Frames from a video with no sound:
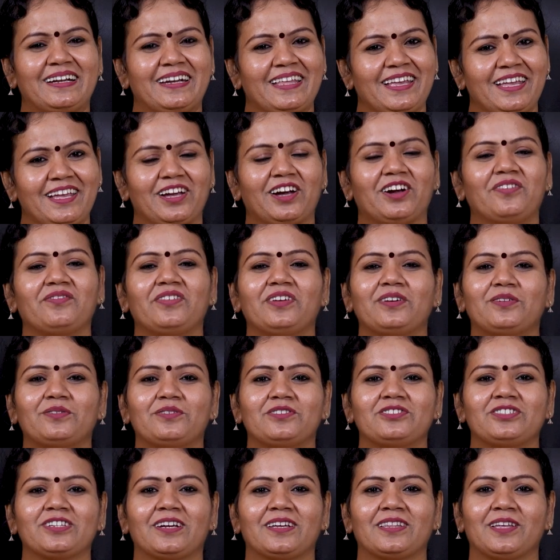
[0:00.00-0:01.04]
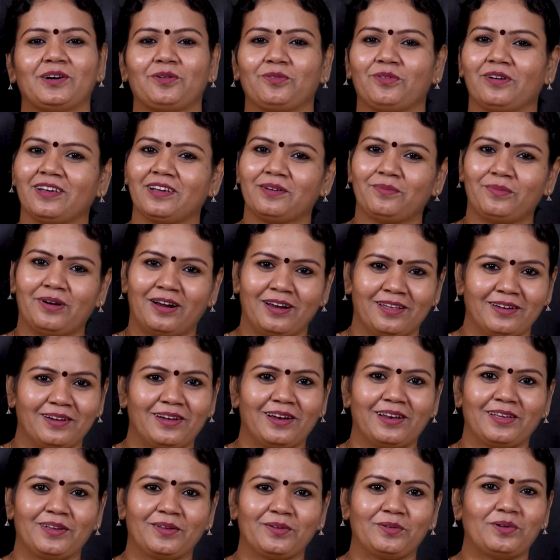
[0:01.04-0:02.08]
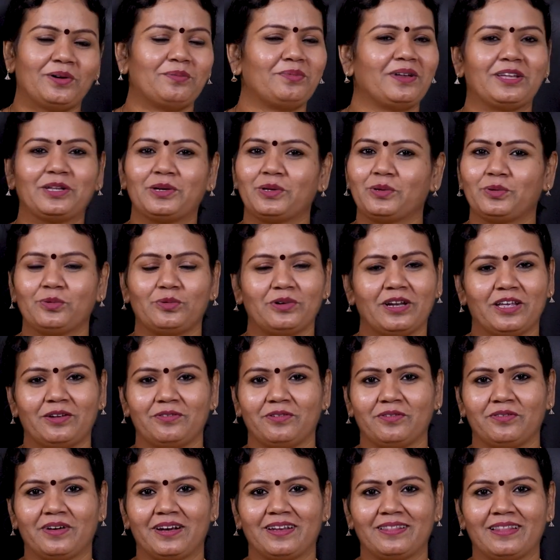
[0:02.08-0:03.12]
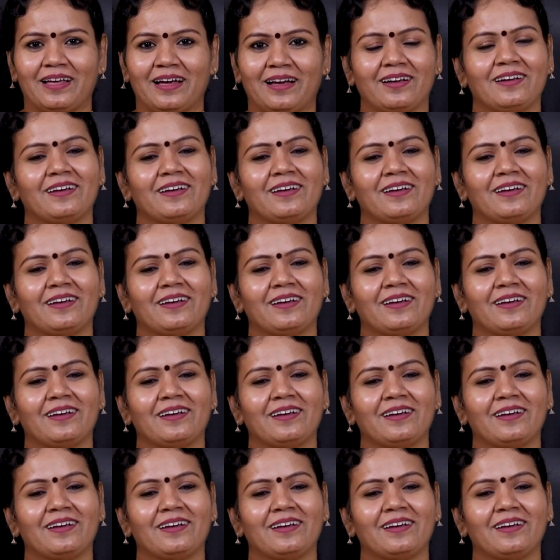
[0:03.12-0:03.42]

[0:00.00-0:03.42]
டீ காஃபி குடித்தாதான் உங்களுக்கு மலம் கலைக்கணும் அப்படிங்கிற உணர்வு வருதா